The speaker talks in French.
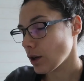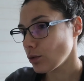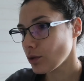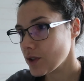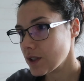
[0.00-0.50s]
a
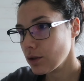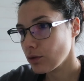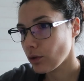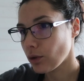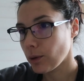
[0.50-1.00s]
eu aussi
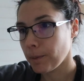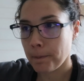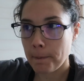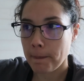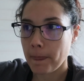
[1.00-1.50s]
une,
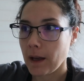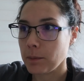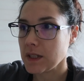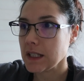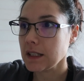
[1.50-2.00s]
euh,
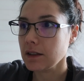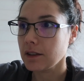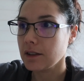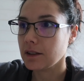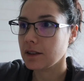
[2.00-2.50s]
un petit
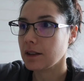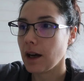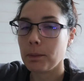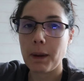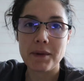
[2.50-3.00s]
euh,
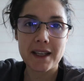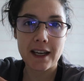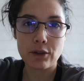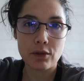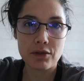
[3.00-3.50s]
un papier
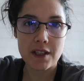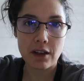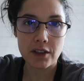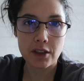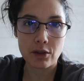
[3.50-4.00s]
cadeau, vous
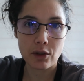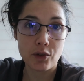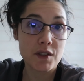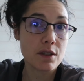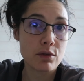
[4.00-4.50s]
savez,
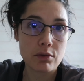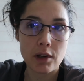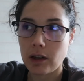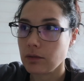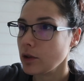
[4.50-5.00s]
en tissu
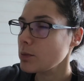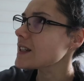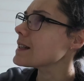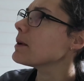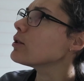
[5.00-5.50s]
là. Comment
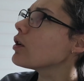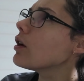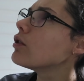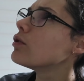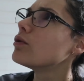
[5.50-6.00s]
ça s'appelle
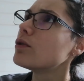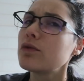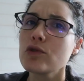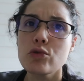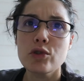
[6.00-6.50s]
encore le
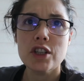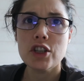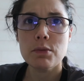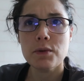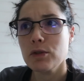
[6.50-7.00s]
Fujuki
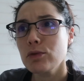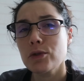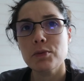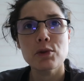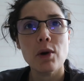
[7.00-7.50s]
Shippiku,
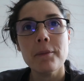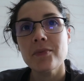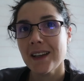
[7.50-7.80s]
je sais plus quoi.